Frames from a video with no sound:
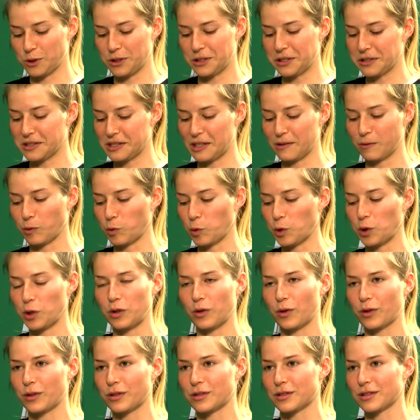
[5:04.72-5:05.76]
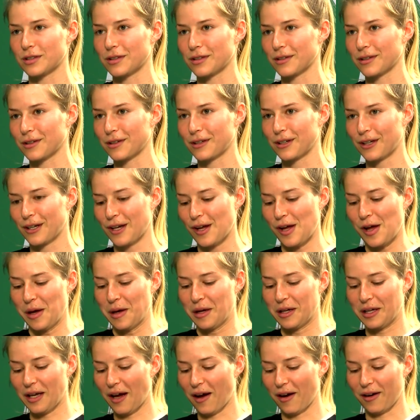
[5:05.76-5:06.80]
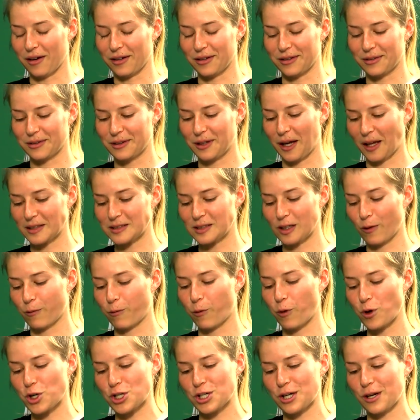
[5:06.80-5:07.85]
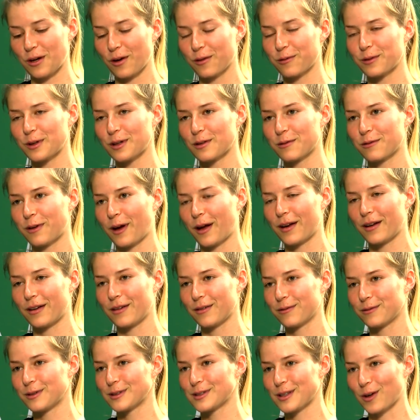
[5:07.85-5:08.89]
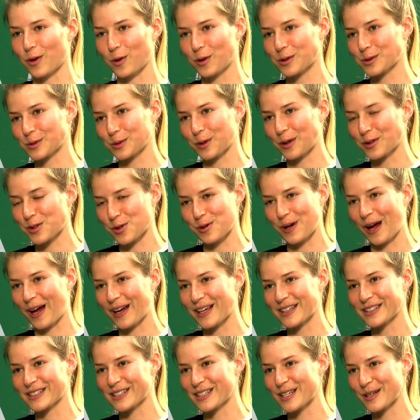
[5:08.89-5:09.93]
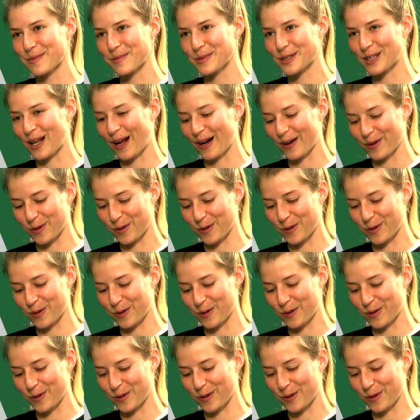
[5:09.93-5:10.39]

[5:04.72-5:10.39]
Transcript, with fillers: sich hier sehr wohl und äh, ja, kann sich auch vorstellen auf jeden Fall, wie es auch so schön heißt, lebenslang